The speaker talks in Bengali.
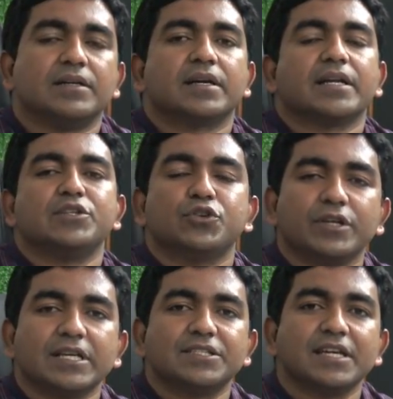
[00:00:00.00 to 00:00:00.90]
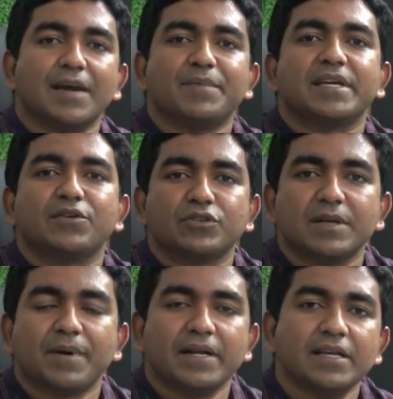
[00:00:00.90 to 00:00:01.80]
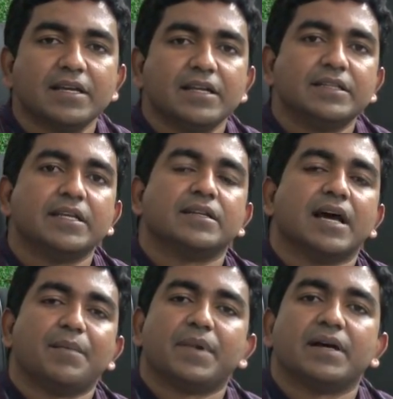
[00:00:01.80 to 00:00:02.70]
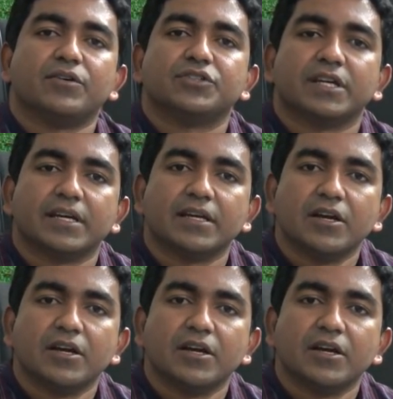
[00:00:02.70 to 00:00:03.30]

এখানে ঝরে যাচ্ছে আমি কি করতে পারি দেন আমরা হচ্ছে